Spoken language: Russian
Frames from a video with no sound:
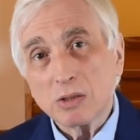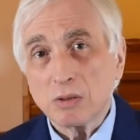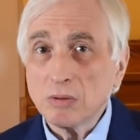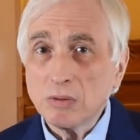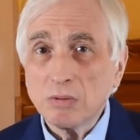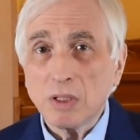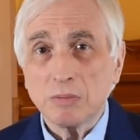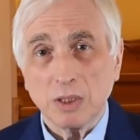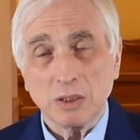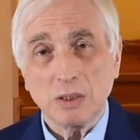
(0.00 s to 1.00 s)
что ну,
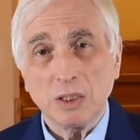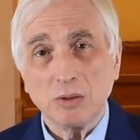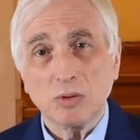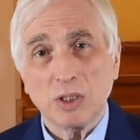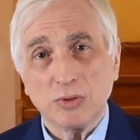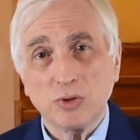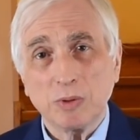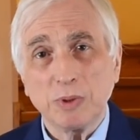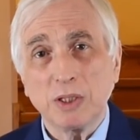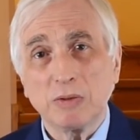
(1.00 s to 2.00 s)
вам, наверное, следует
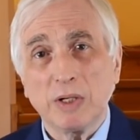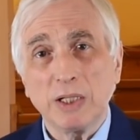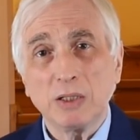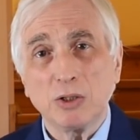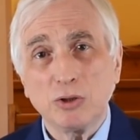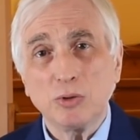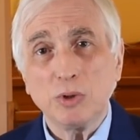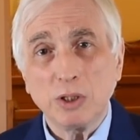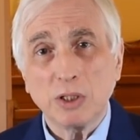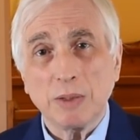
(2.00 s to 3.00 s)
оформить инвалидность и
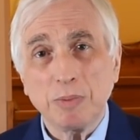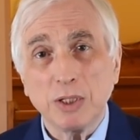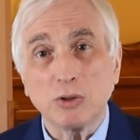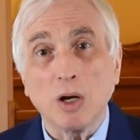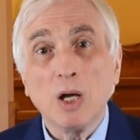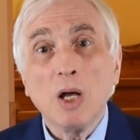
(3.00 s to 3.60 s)
уйти на пенсию.